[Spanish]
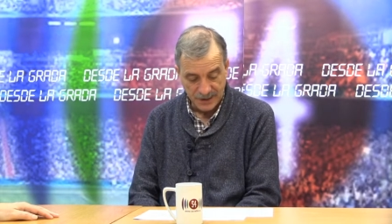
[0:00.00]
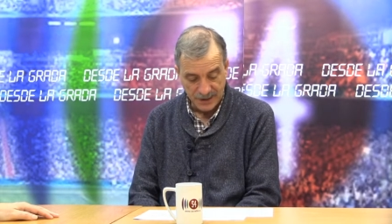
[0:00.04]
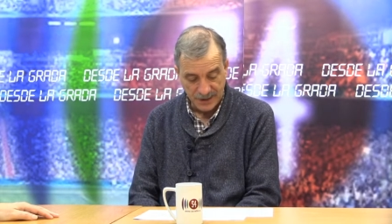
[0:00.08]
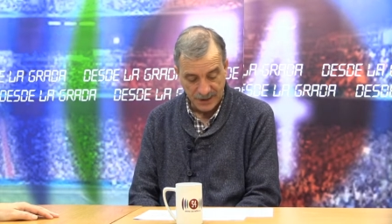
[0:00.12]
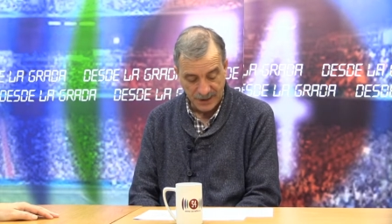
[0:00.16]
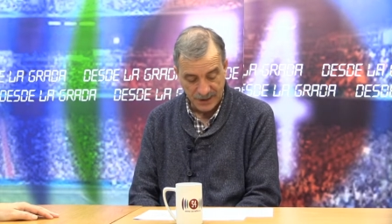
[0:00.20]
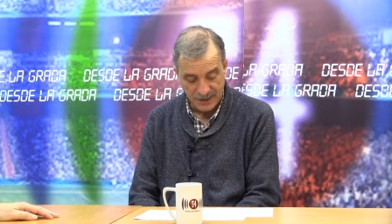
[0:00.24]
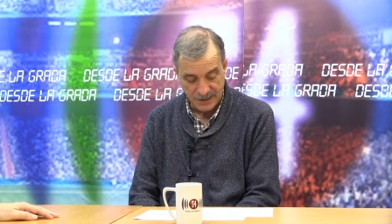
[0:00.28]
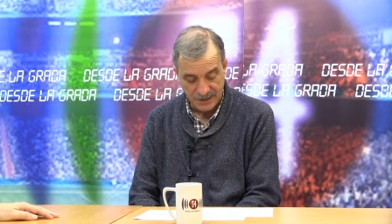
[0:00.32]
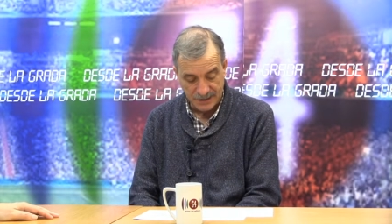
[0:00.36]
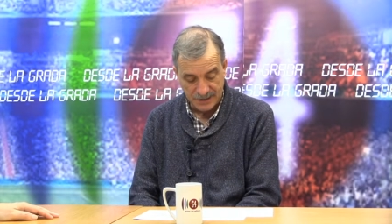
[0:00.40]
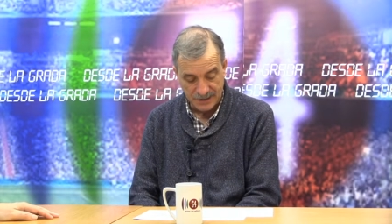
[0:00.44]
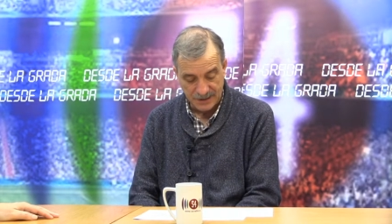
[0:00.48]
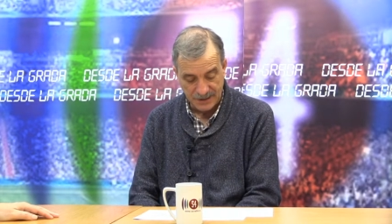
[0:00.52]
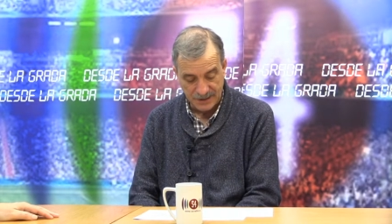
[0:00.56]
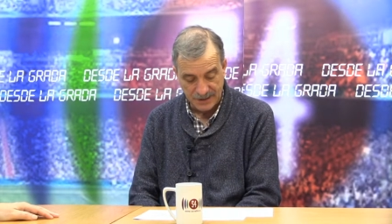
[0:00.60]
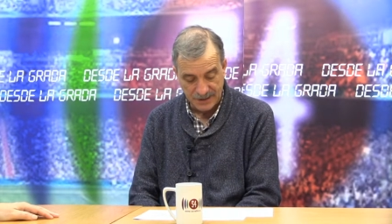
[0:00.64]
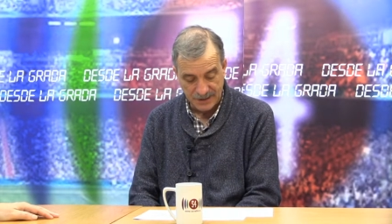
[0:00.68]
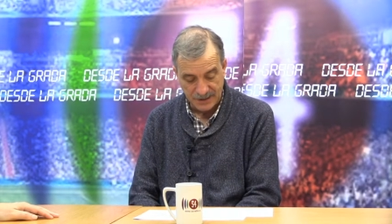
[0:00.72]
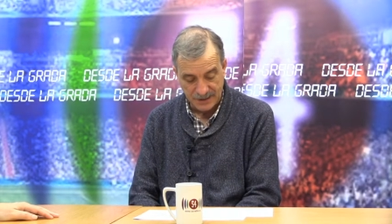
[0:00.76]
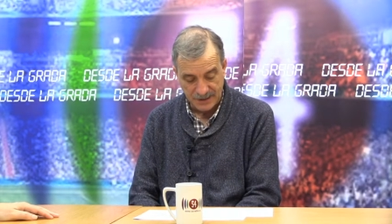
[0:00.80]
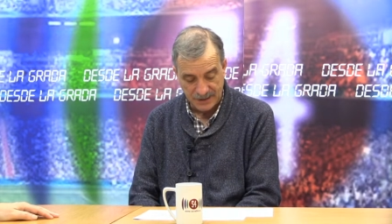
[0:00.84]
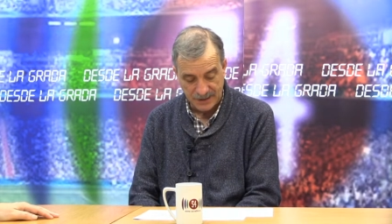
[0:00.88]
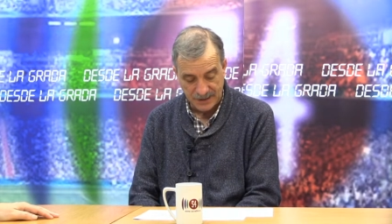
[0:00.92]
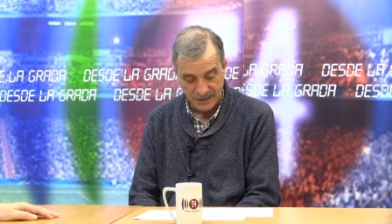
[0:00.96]
Pero bueno,
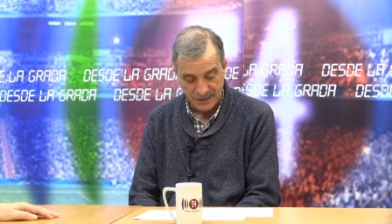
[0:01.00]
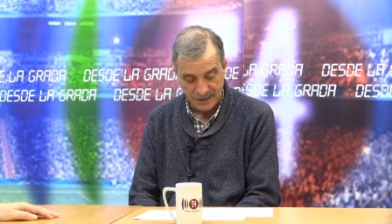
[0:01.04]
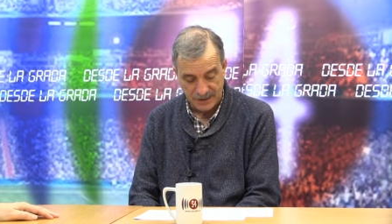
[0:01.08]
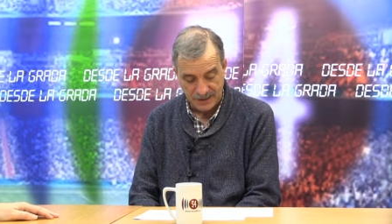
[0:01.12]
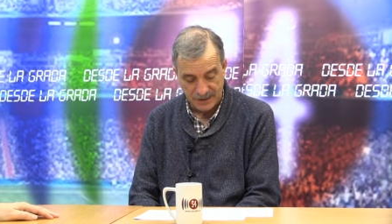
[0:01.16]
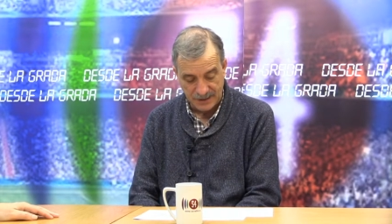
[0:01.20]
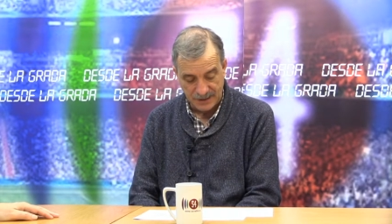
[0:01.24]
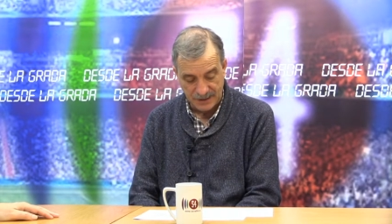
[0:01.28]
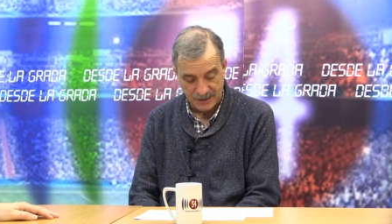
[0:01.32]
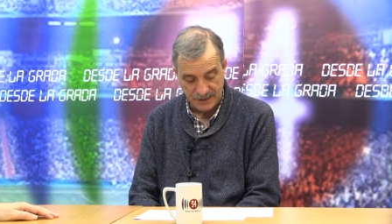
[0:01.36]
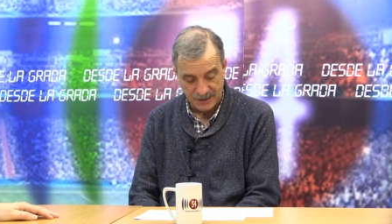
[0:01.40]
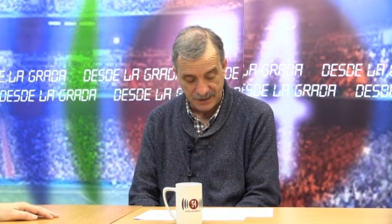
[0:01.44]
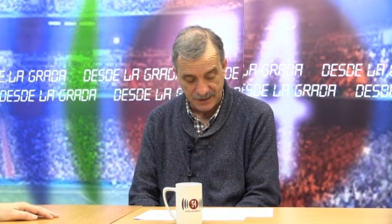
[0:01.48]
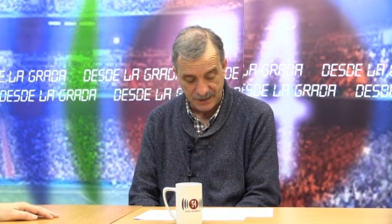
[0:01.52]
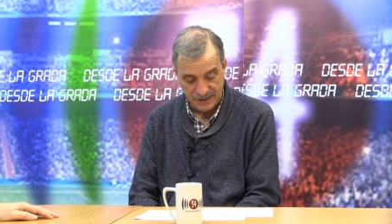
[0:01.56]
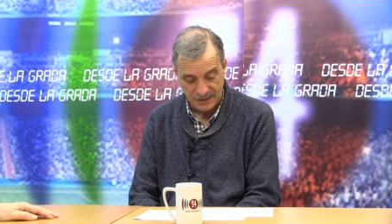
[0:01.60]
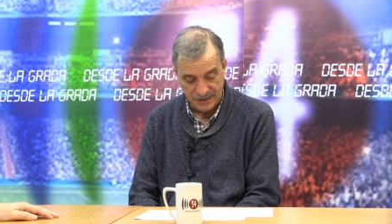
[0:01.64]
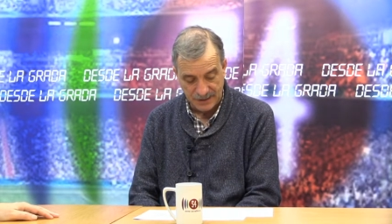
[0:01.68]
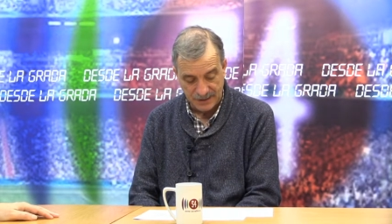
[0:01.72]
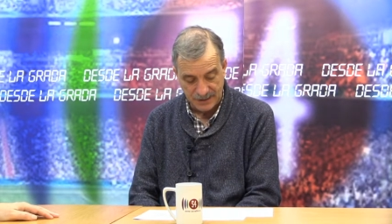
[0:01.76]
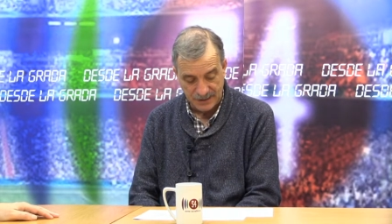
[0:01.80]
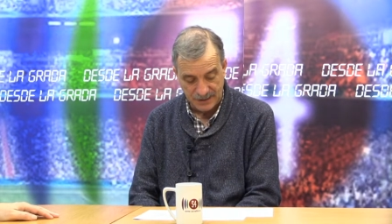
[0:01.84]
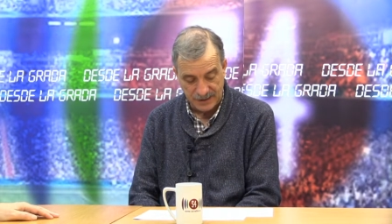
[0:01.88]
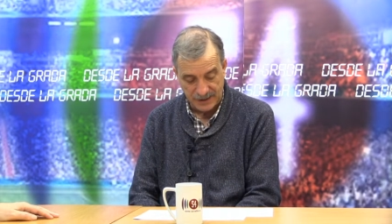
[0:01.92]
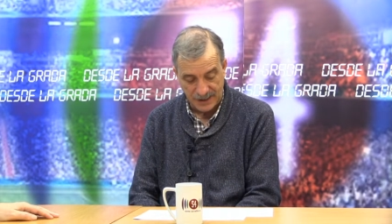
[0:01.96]
podríamos decir que Somozas,
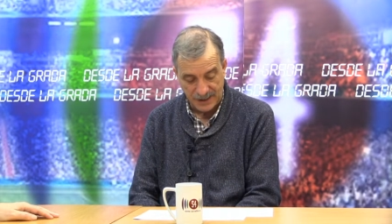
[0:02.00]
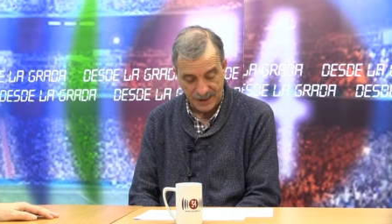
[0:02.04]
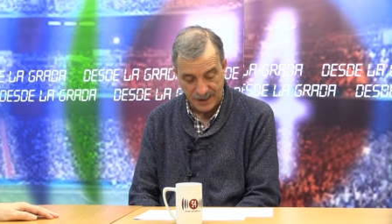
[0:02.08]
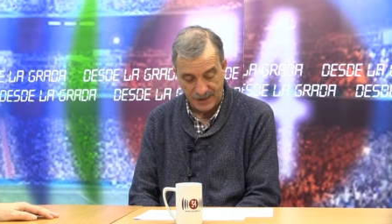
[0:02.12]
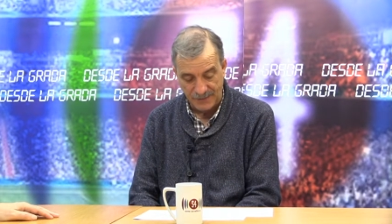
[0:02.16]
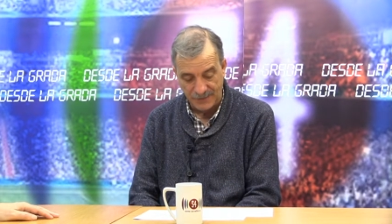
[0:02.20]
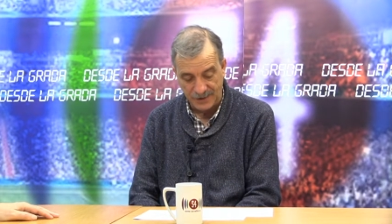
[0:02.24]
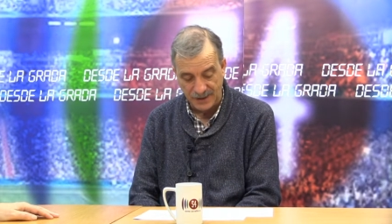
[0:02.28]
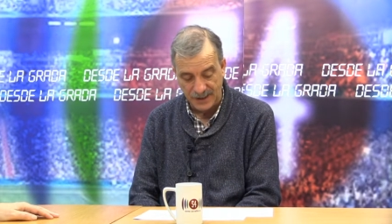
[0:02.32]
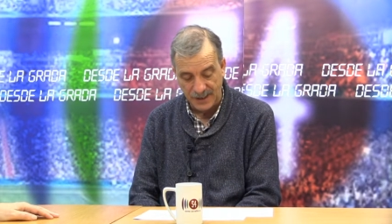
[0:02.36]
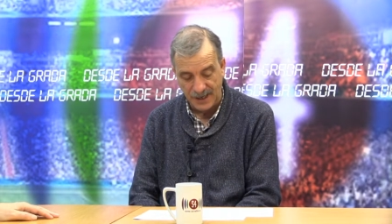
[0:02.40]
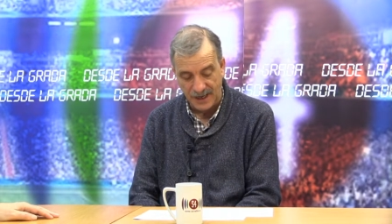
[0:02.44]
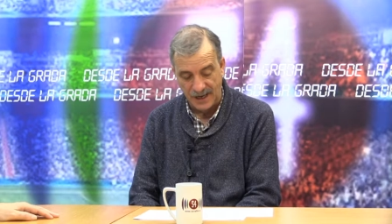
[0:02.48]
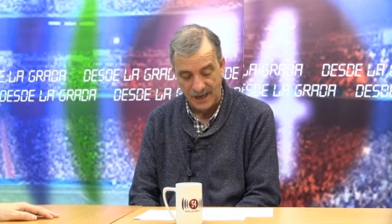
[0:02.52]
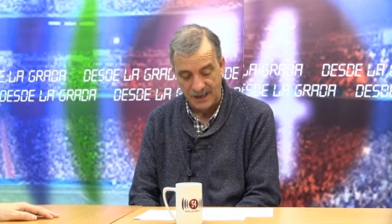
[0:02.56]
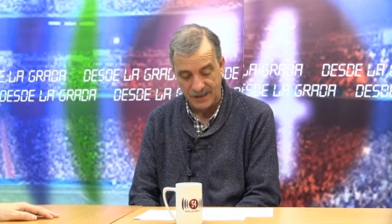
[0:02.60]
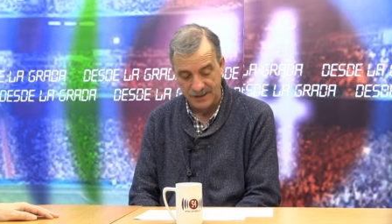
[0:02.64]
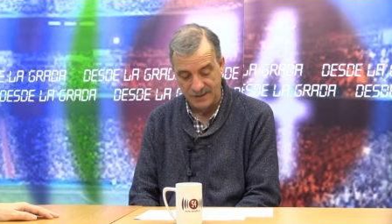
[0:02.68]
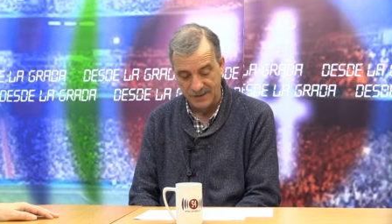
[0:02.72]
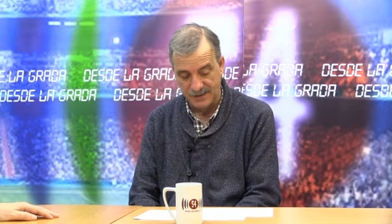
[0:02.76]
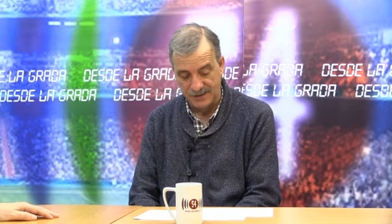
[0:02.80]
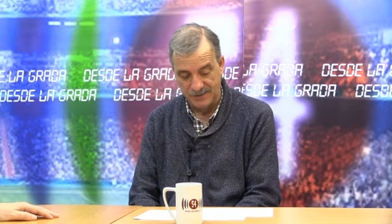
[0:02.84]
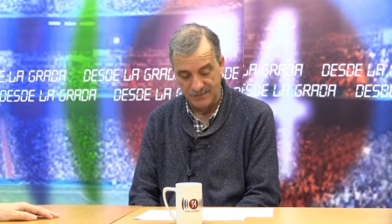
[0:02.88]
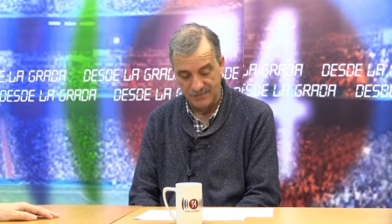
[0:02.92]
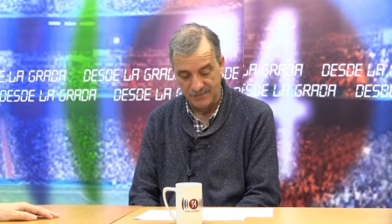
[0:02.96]

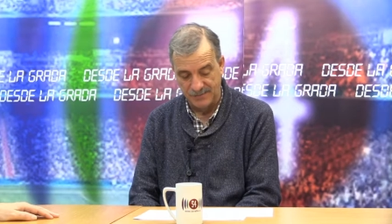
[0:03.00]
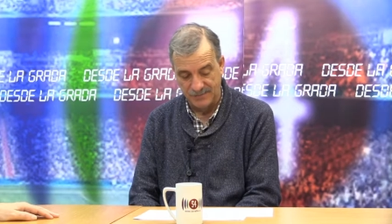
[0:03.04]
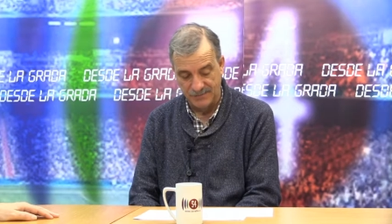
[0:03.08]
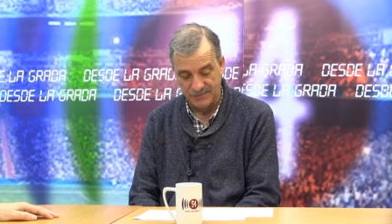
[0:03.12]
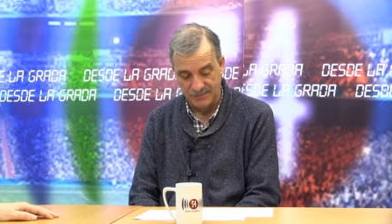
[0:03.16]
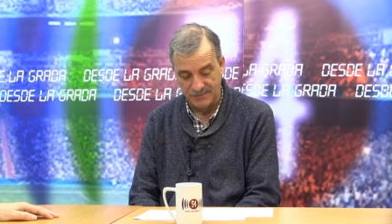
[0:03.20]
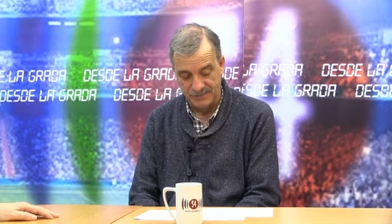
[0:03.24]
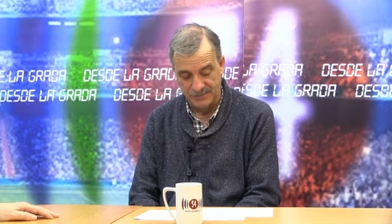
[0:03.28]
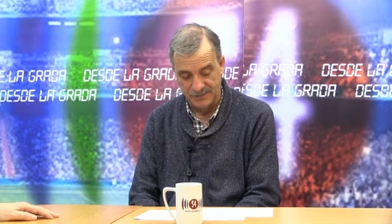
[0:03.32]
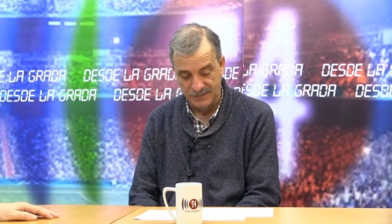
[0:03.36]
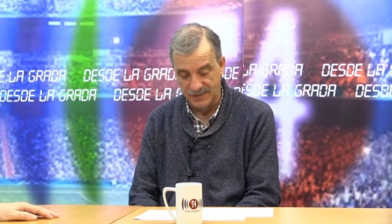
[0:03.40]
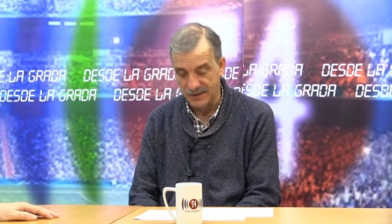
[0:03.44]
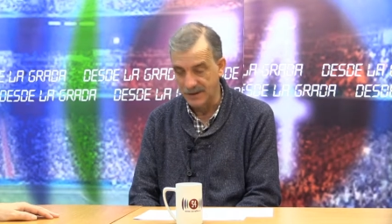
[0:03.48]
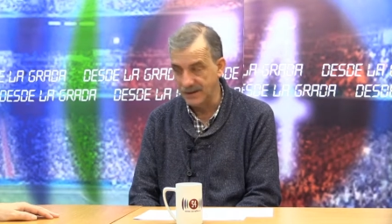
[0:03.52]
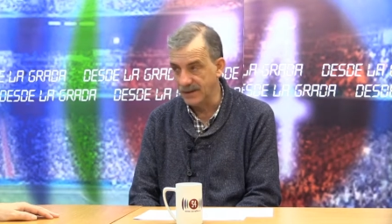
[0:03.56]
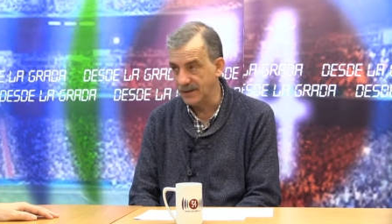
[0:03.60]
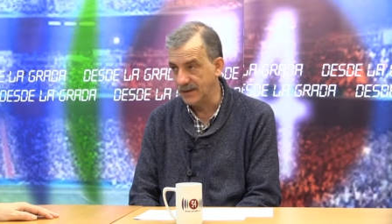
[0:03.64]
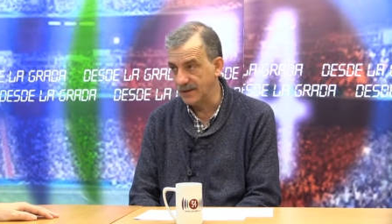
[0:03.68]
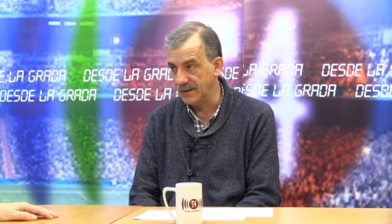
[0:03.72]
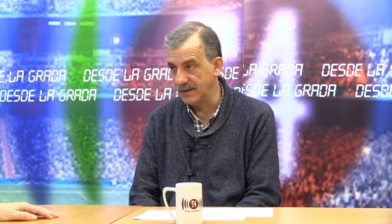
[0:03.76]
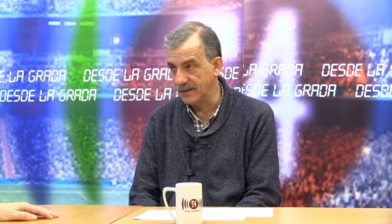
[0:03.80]
Arandina, y Palencia, que no se